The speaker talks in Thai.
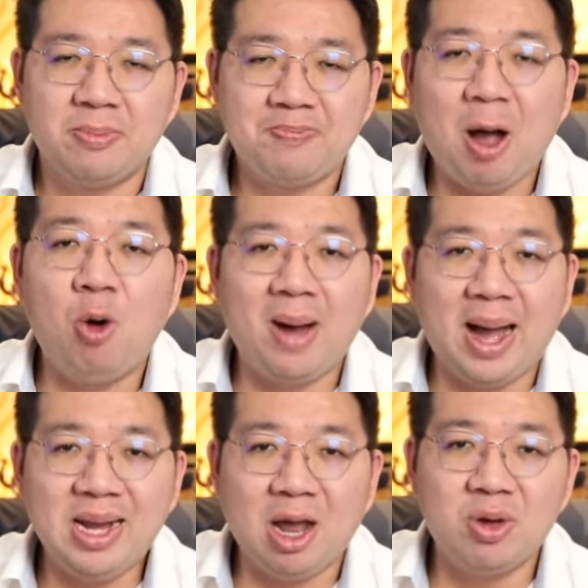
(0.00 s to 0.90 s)
เป้าหมา
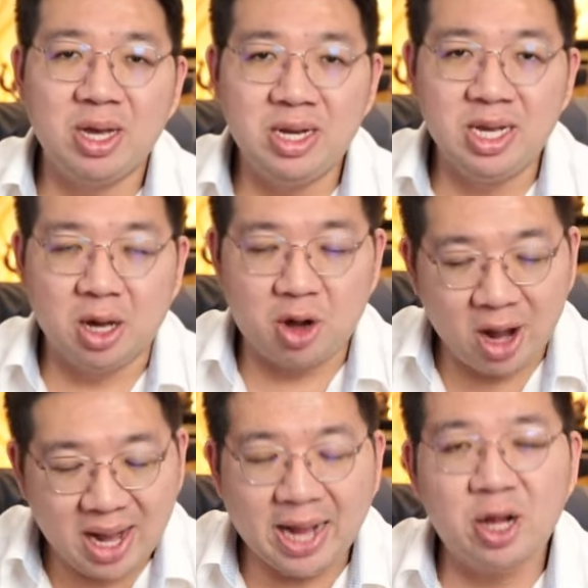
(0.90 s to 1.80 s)
ยเราคือ
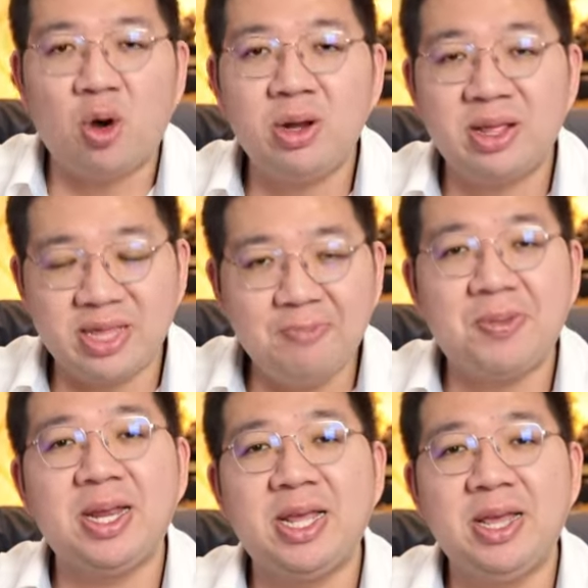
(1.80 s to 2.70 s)
100 ล้านโดสสิ้น
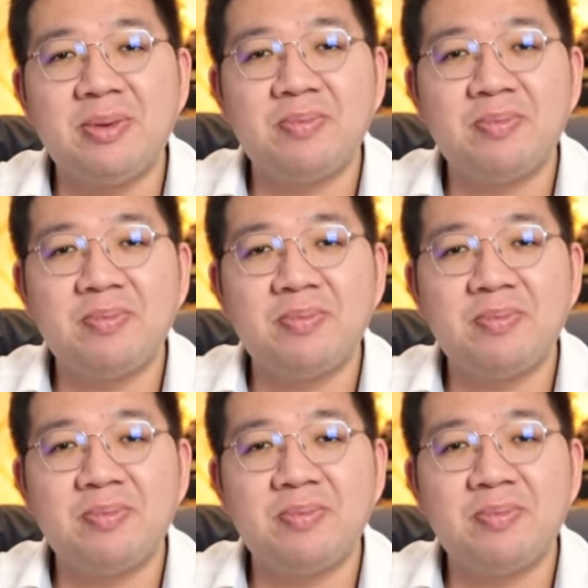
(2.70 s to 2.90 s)
ปีนี้